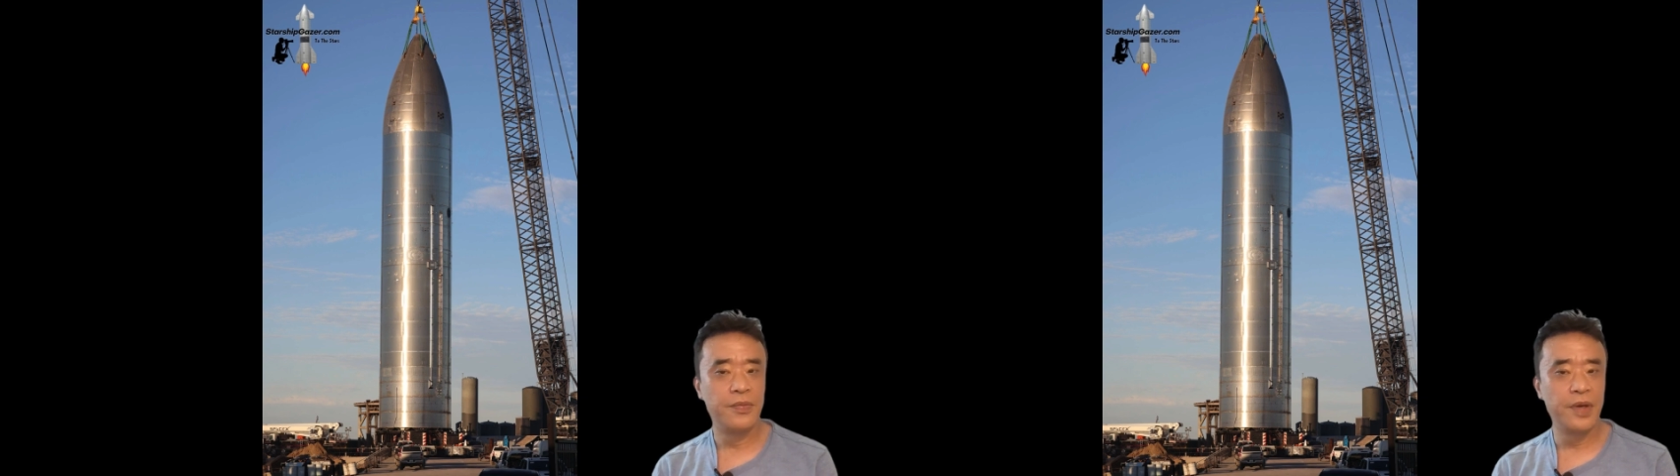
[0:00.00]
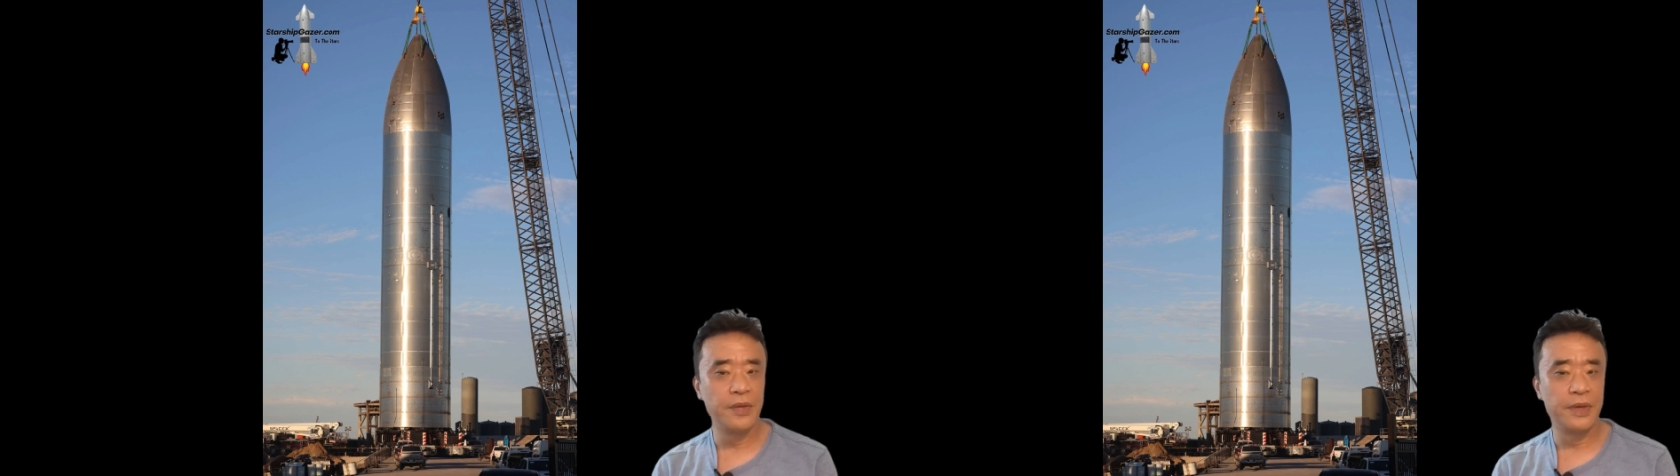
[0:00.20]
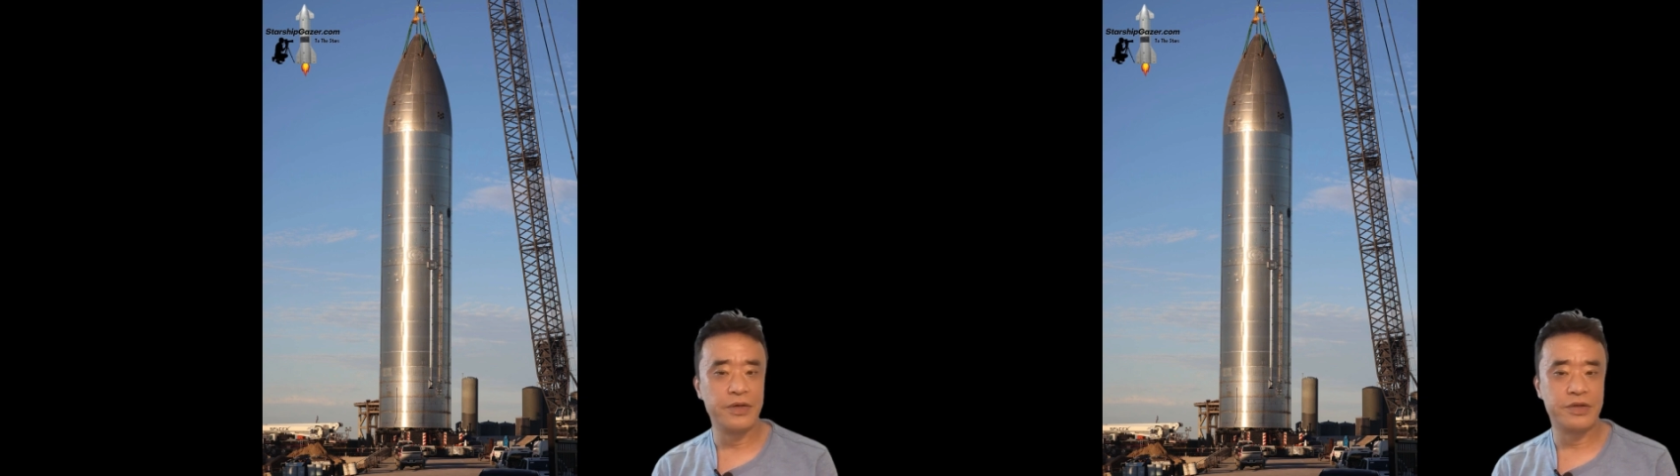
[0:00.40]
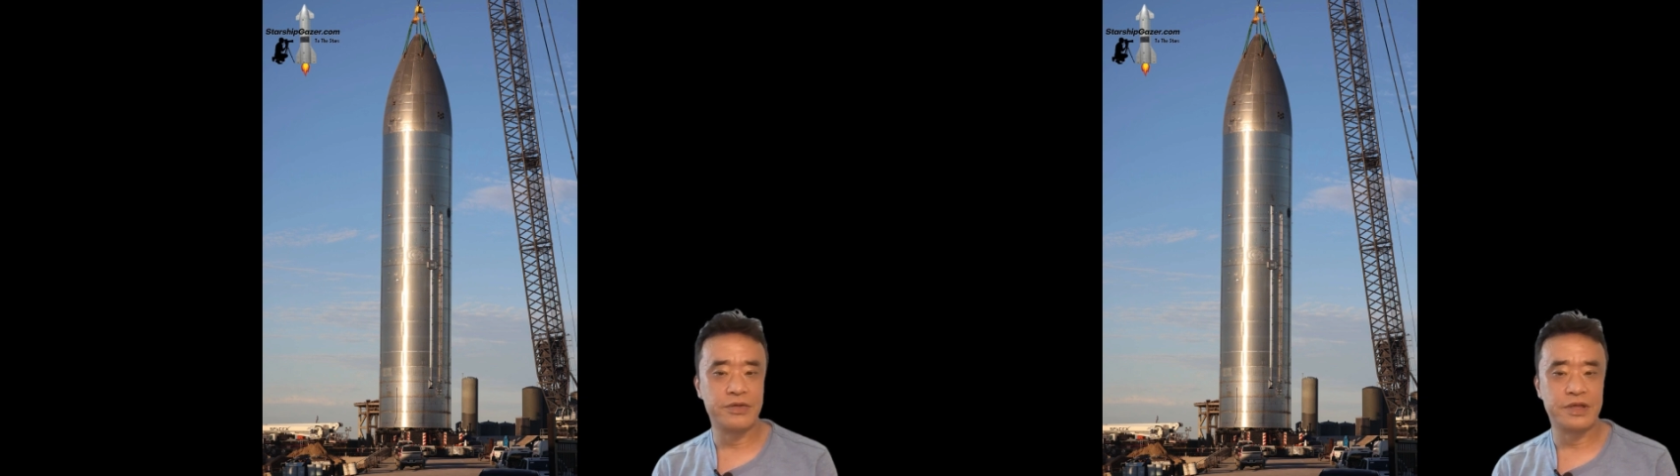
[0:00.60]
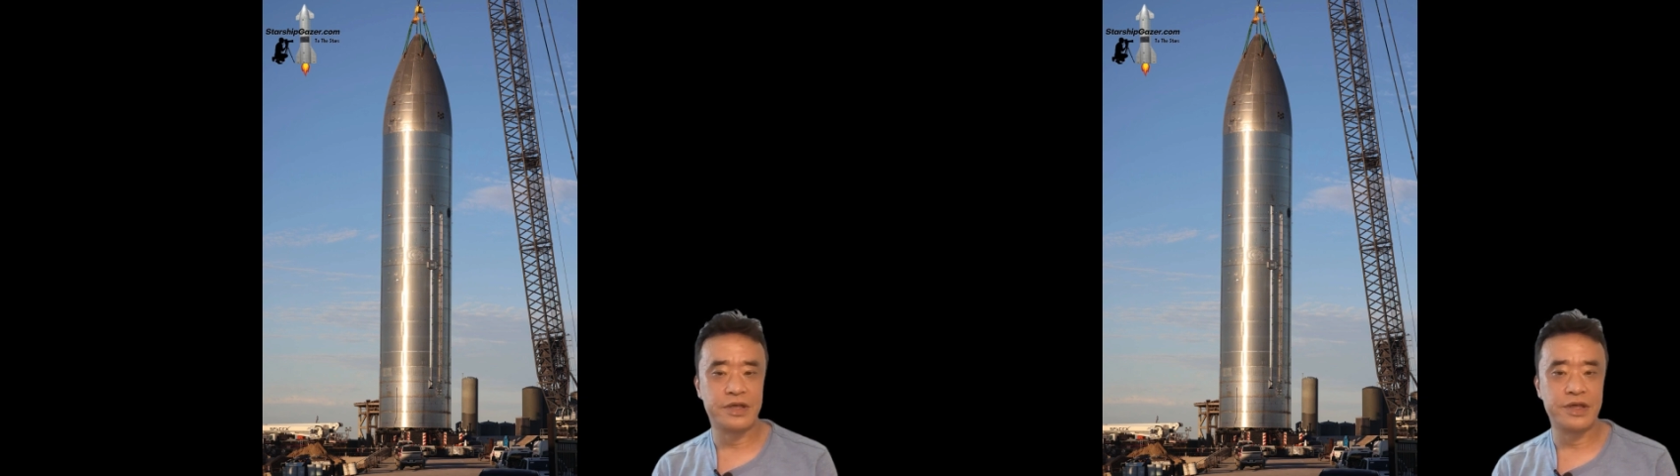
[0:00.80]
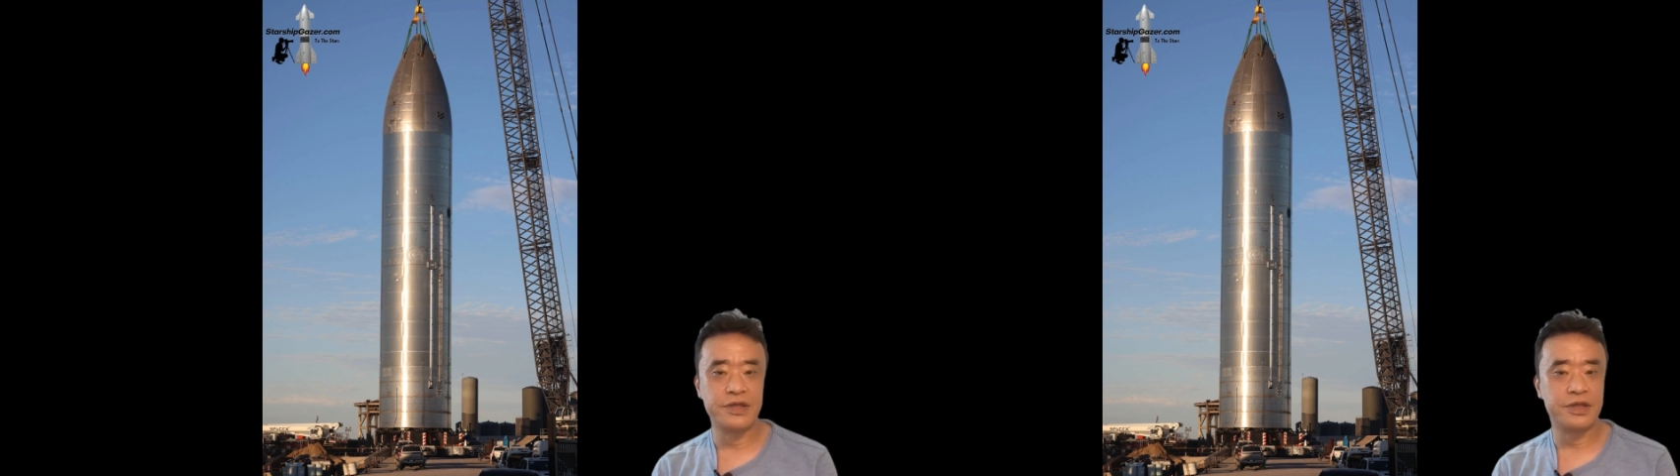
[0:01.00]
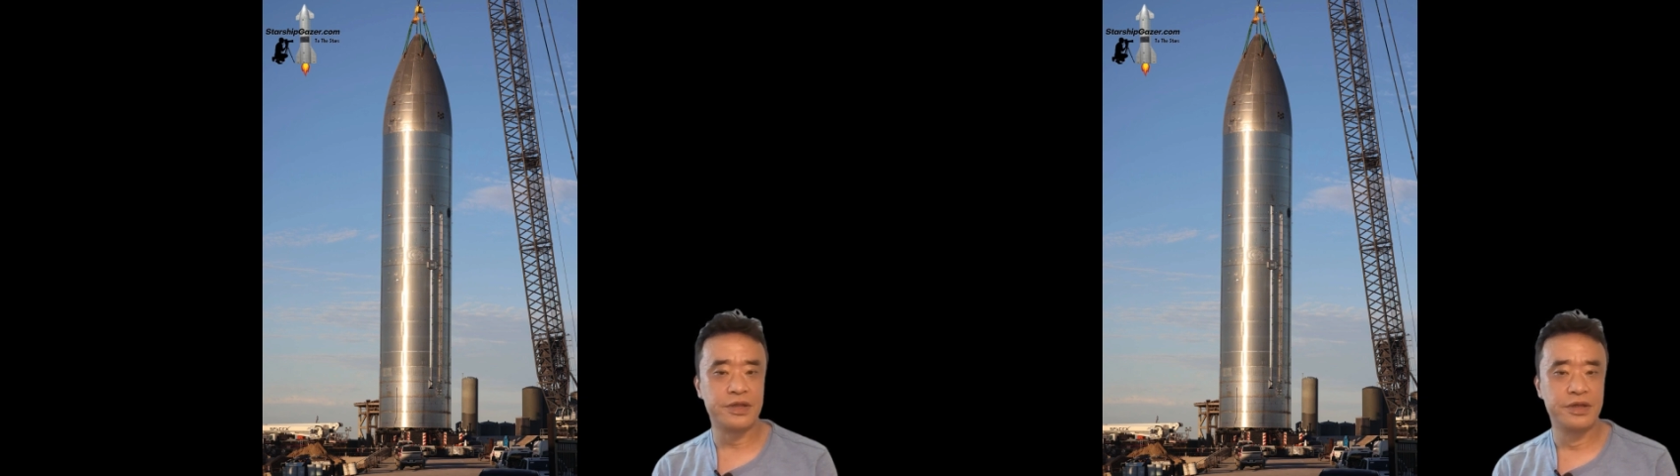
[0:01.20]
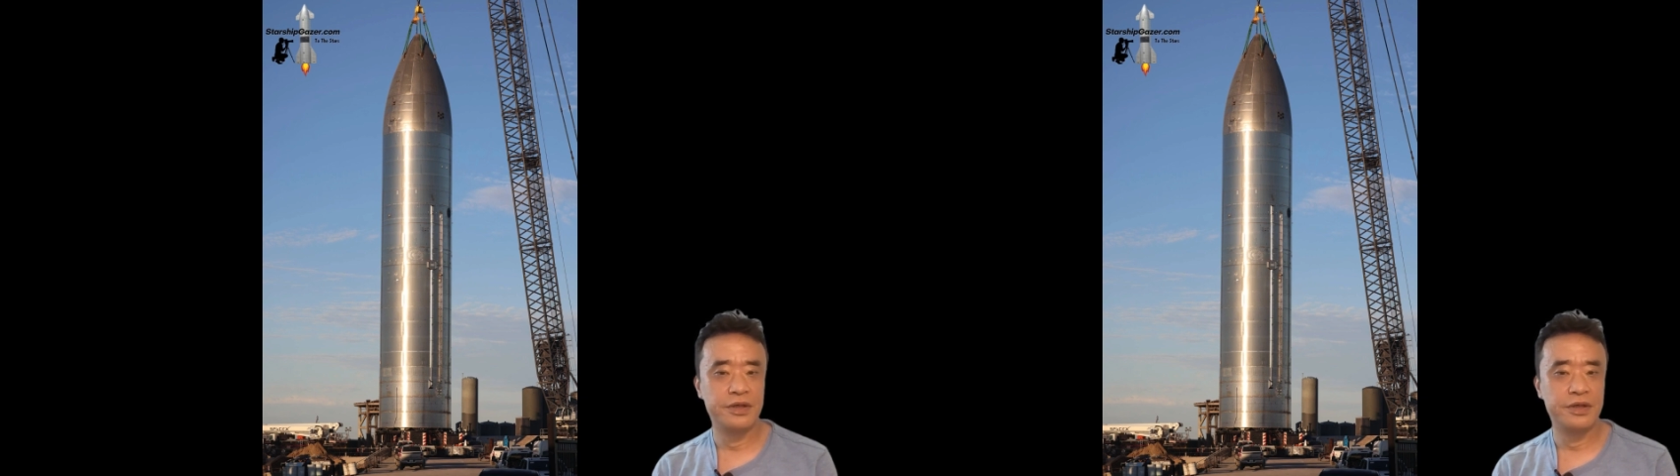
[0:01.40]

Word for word: 并没有就此停止。